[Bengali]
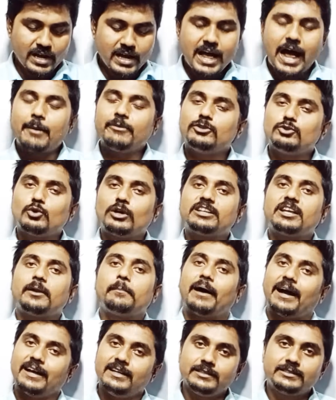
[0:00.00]
আমি দু হাজার
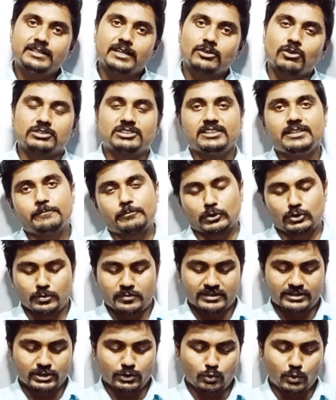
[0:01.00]
বাইশের কথাতে প্রথম
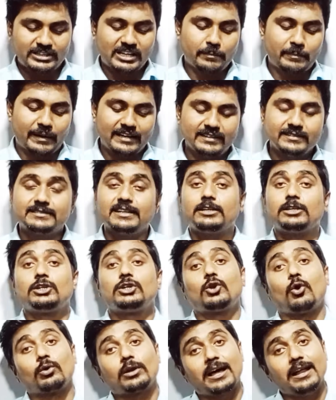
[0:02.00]
আছি দু হাজার বাইশের
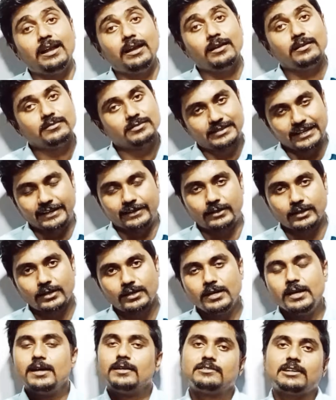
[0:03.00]
টোটাল সিট
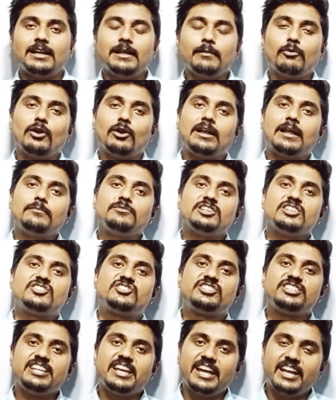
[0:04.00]
তাহলে বললাম যে
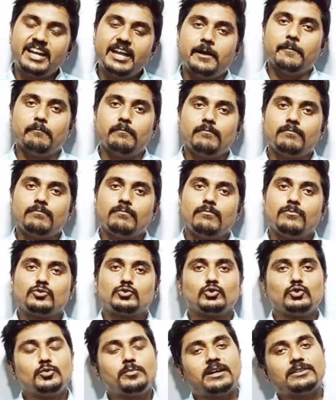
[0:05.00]
জিএনএম
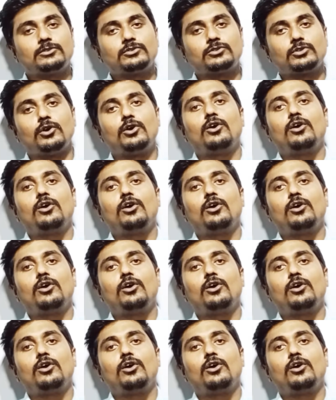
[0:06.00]
শুধুমাত্র